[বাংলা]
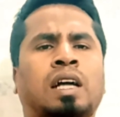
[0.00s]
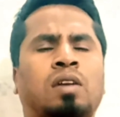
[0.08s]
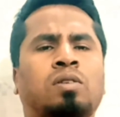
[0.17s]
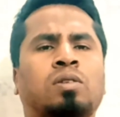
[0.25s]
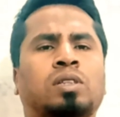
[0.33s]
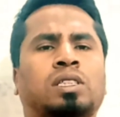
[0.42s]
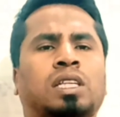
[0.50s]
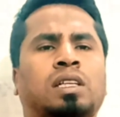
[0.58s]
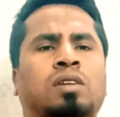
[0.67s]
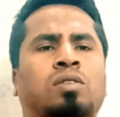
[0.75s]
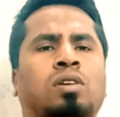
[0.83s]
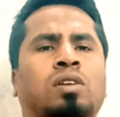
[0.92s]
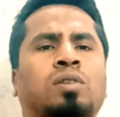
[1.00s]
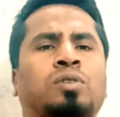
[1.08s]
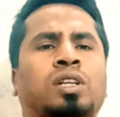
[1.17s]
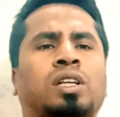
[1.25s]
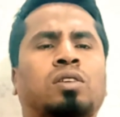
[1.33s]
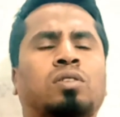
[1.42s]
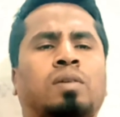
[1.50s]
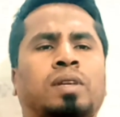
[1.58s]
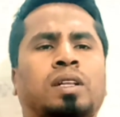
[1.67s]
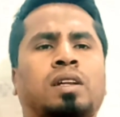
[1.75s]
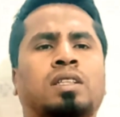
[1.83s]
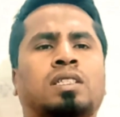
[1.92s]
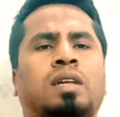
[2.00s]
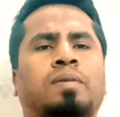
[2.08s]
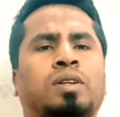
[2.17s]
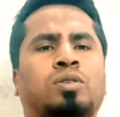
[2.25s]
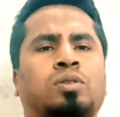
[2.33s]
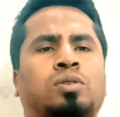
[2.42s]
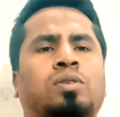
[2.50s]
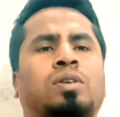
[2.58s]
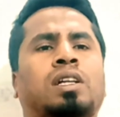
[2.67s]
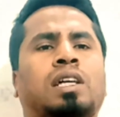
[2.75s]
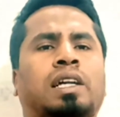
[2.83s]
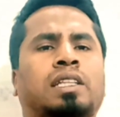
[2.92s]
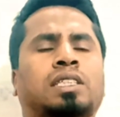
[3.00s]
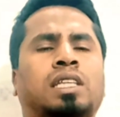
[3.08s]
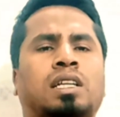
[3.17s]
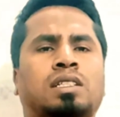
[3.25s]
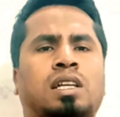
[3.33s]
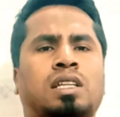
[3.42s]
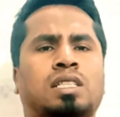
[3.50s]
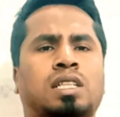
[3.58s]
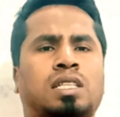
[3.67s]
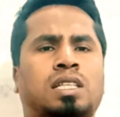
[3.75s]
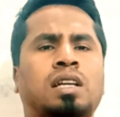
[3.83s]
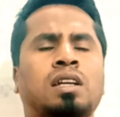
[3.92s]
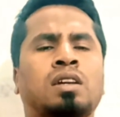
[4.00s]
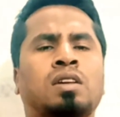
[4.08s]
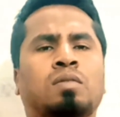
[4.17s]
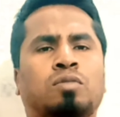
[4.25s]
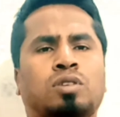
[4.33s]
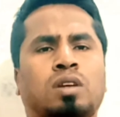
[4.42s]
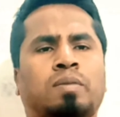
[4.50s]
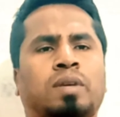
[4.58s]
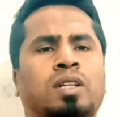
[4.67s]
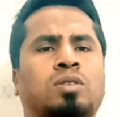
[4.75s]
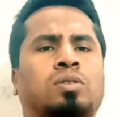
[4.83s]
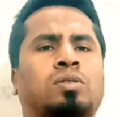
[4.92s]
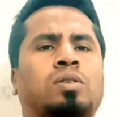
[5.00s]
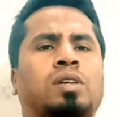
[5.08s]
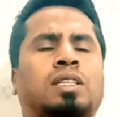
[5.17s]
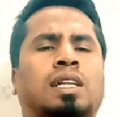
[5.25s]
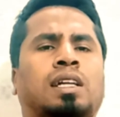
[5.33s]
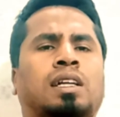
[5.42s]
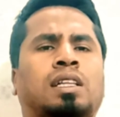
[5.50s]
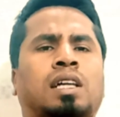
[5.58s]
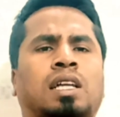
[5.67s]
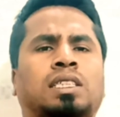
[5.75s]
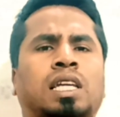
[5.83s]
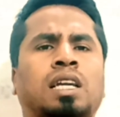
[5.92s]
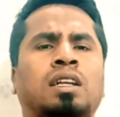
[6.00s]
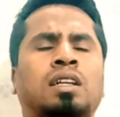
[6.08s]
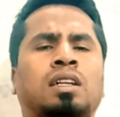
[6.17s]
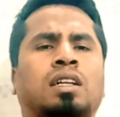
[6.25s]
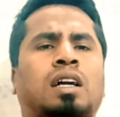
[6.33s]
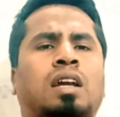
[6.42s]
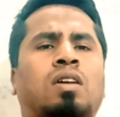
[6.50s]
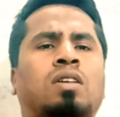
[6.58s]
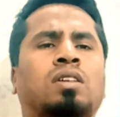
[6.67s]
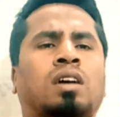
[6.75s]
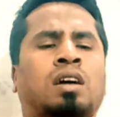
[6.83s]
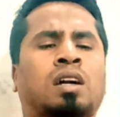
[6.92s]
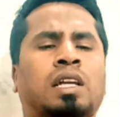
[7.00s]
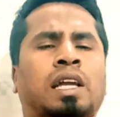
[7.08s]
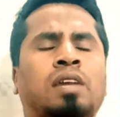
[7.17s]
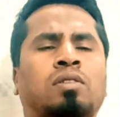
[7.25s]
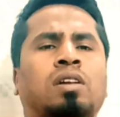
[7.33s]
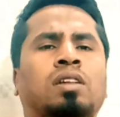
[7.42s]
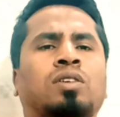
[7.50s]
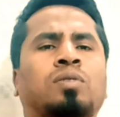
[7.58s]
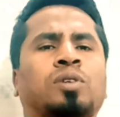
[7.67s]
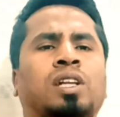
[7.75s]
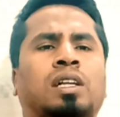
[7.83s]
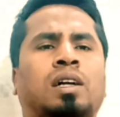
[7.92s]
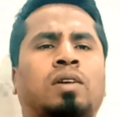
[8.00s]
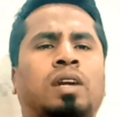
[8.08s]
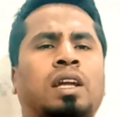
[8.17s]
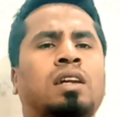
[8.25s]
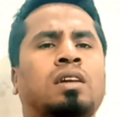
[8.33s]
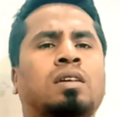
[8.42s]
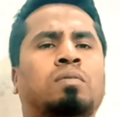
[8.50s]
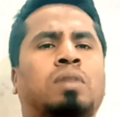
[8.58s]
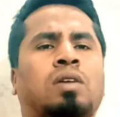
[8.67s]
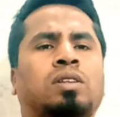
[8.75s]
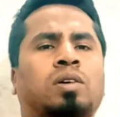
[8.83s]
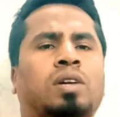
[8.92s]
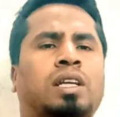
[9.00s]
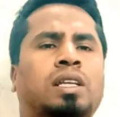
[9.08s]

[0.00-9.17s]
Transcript: কারণ হচ্ছে নরেন্দ্র মোদী কিন্তু আমাদের ইসলামের শত্রু হয়ে দাঁড়াচ্ছে আস্তে আস্তে আস্তে মুসলমানের শত্রু হয়ে দাঁড়া দাঁড়াচ্ছে কারণ এই নরেন্দ্র মোদীর কারণে ভারতে অনেক